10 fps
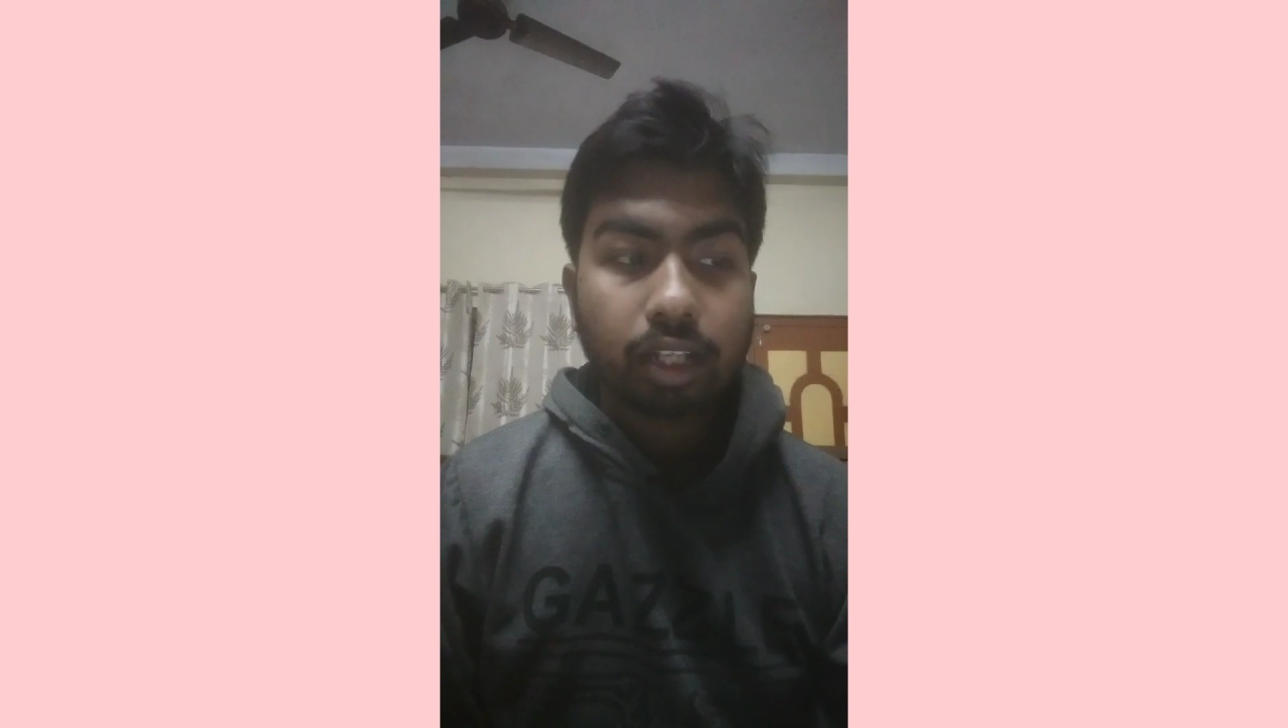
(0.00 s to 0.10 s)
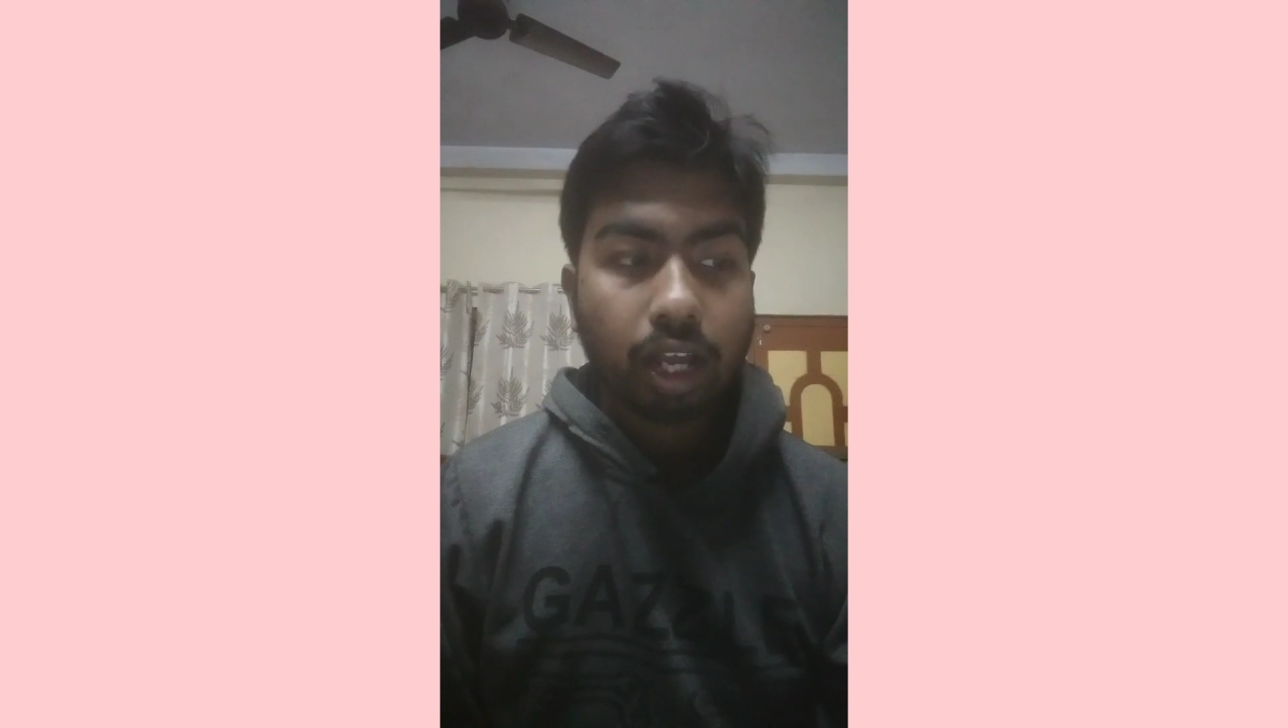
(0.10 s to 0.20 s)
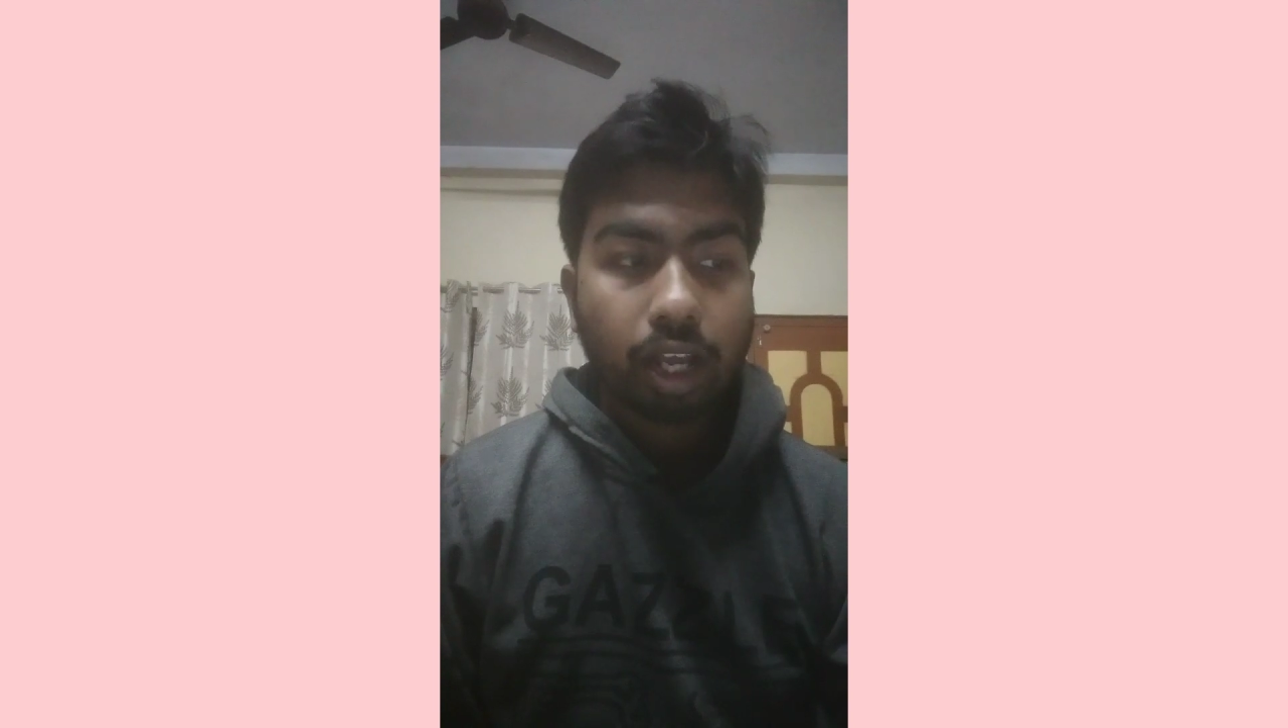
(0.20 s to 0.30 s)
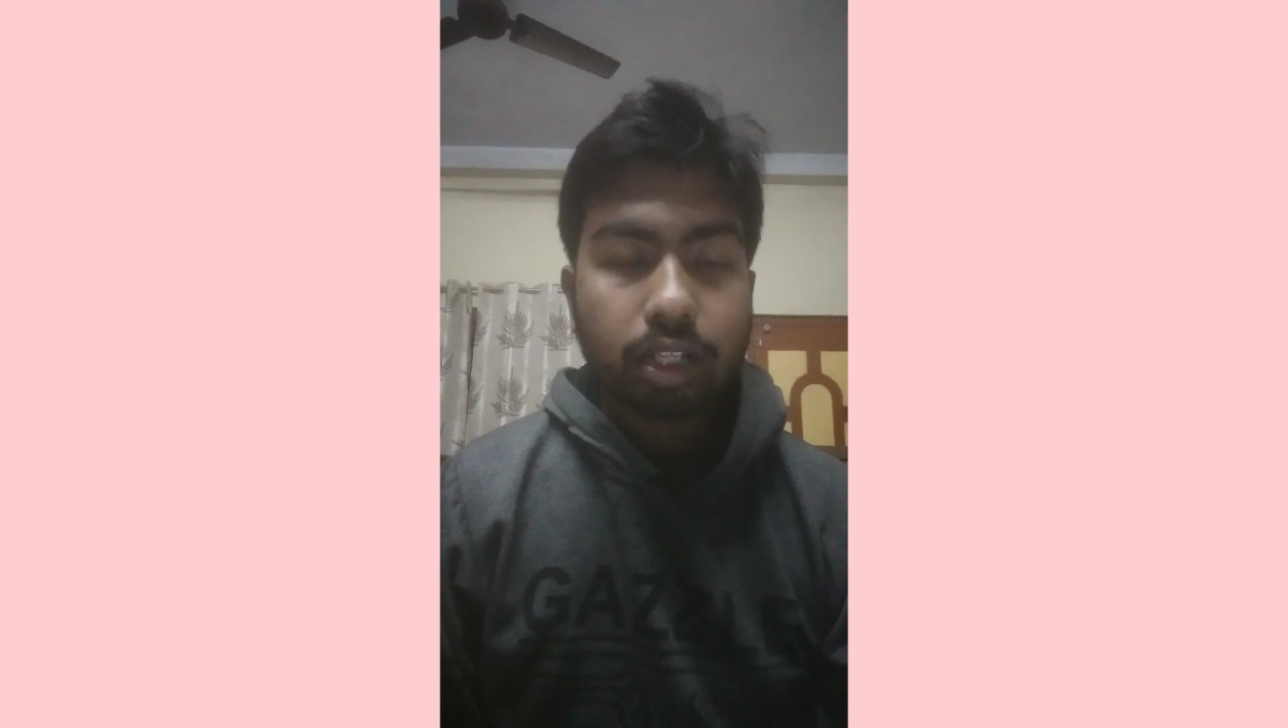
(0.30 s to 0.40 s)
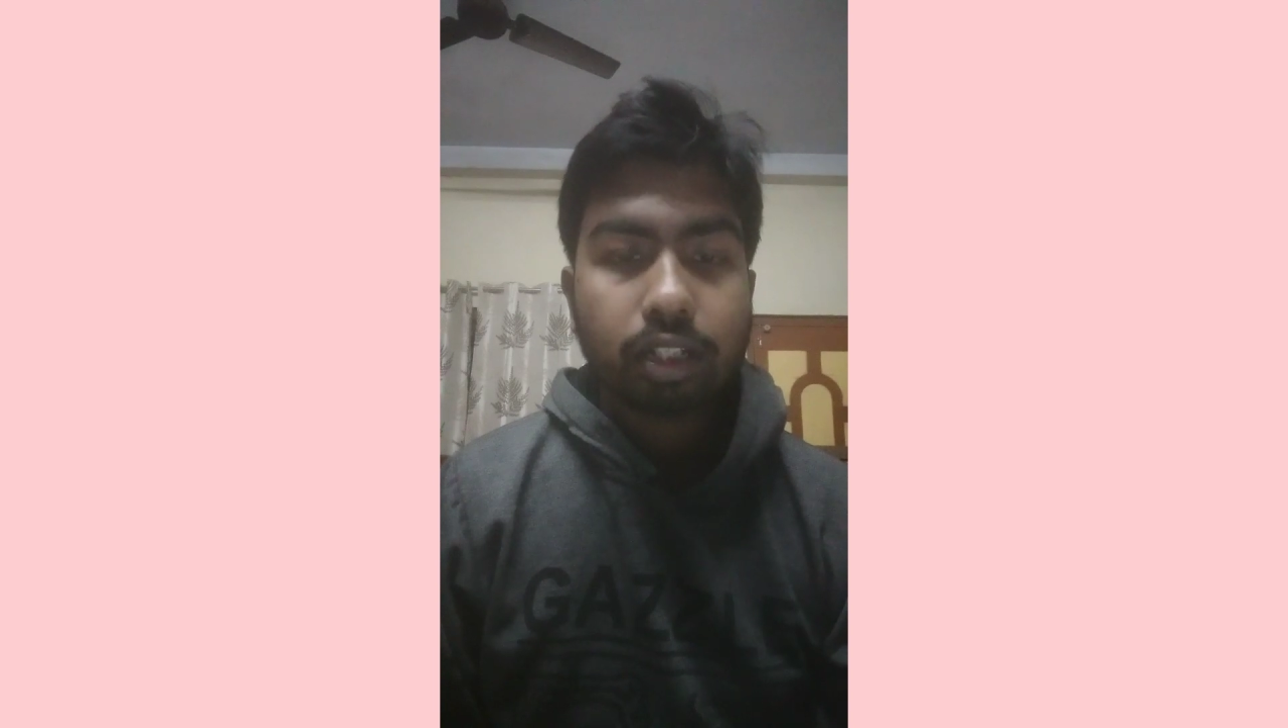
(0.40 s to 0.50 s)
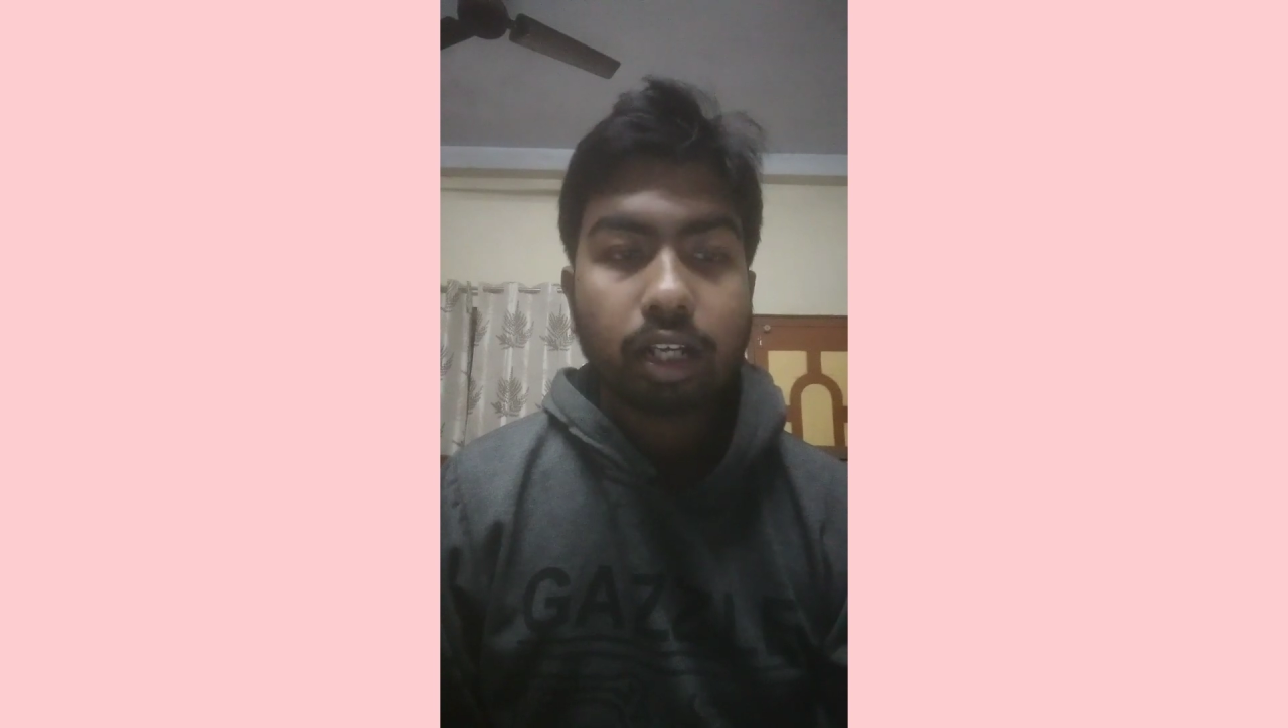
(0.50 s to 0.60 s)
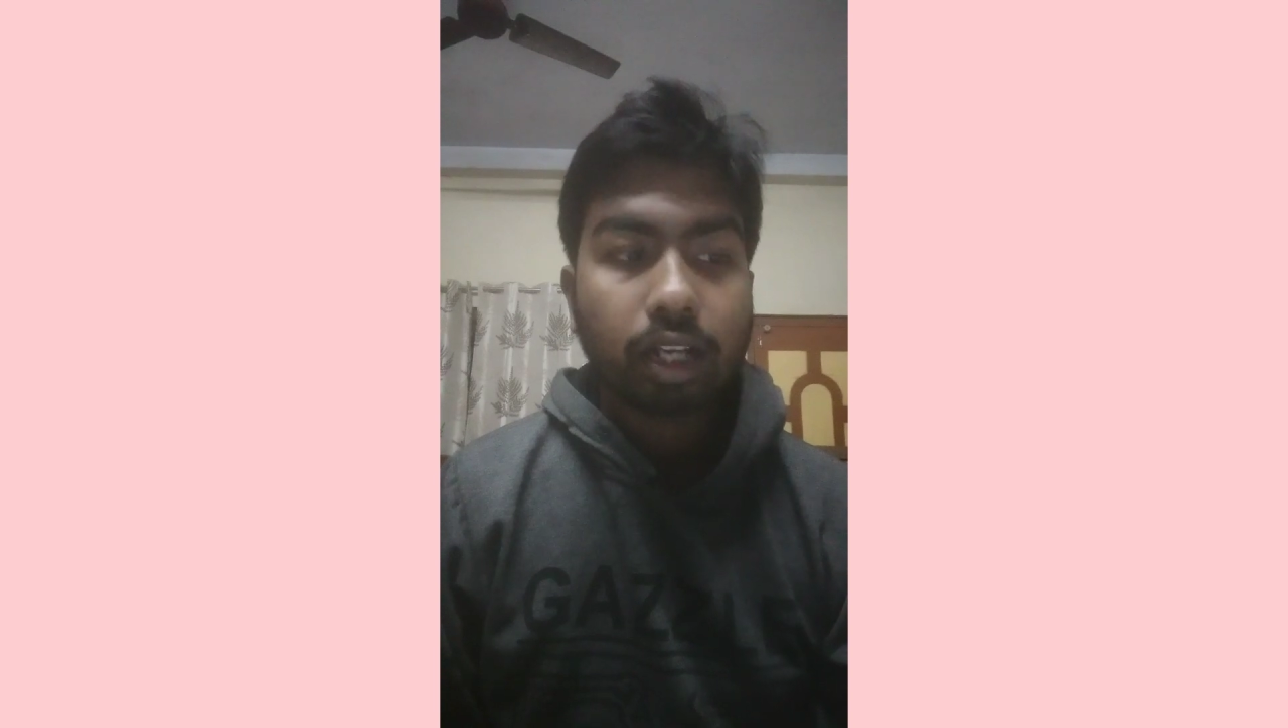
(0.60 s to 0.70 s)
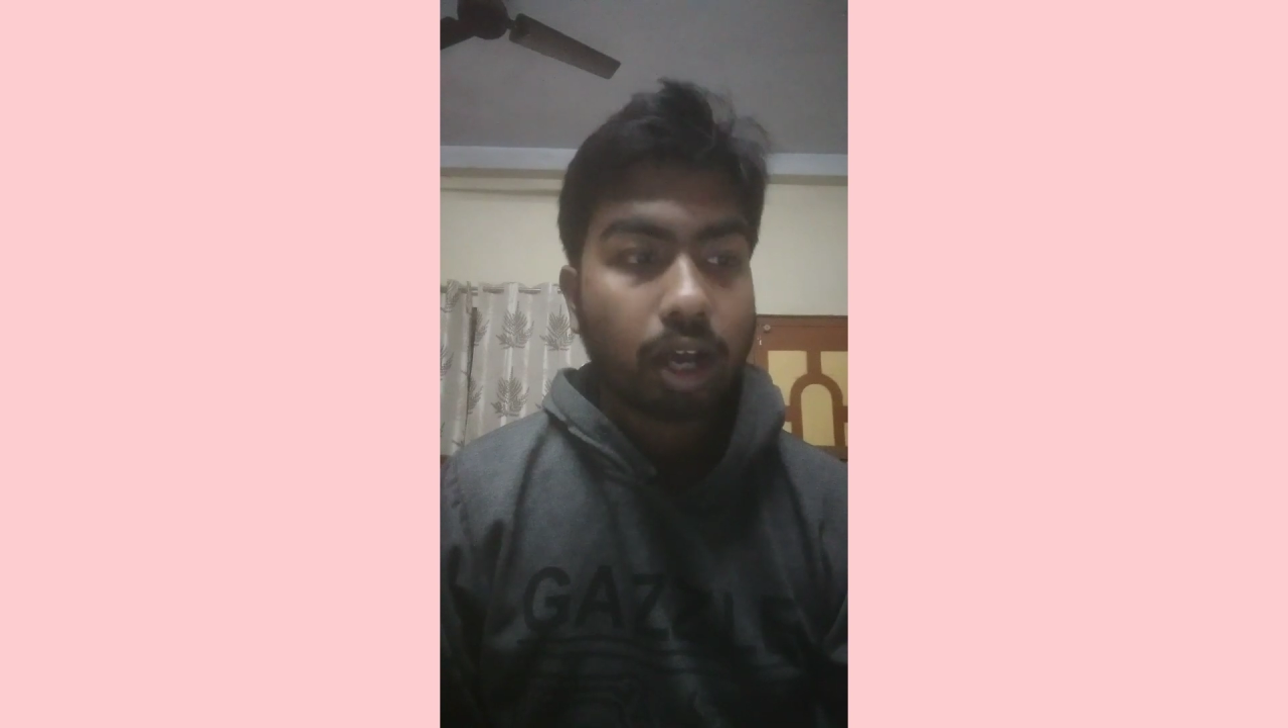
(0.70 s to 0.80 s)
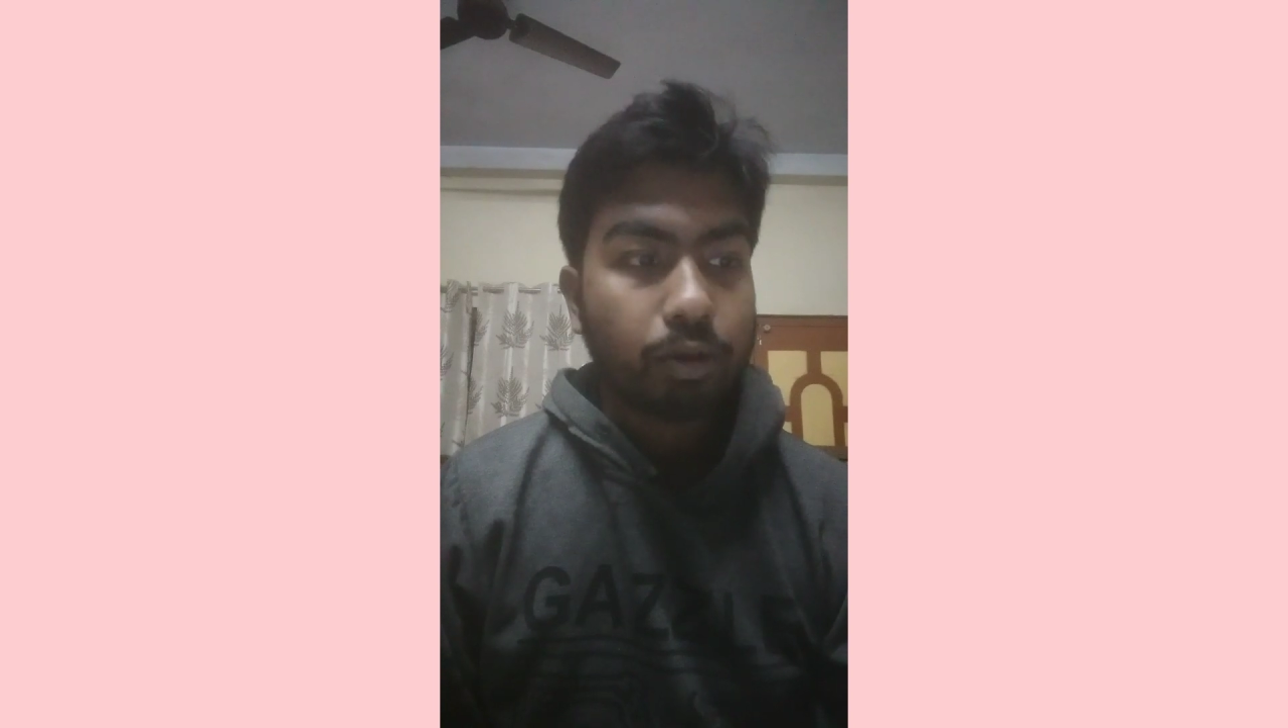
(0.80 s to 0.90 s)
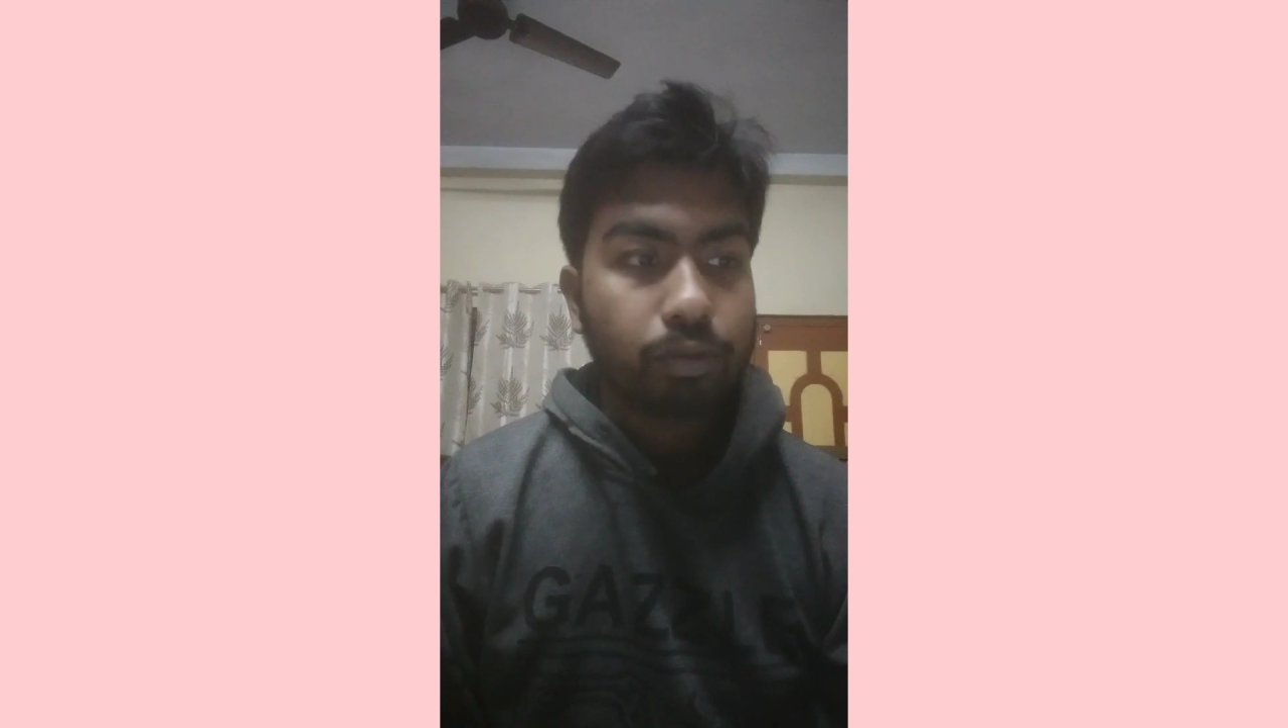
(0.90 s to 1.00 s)
নারায়ণা
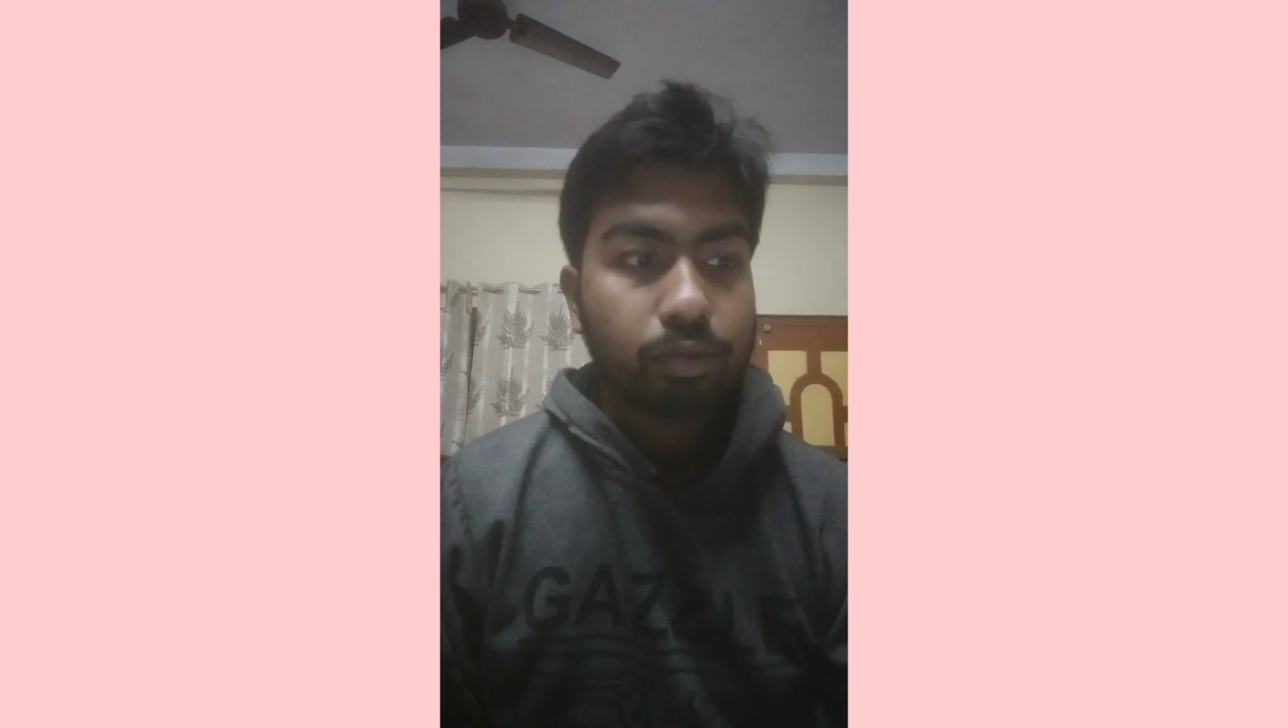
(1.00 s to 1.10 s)
রাও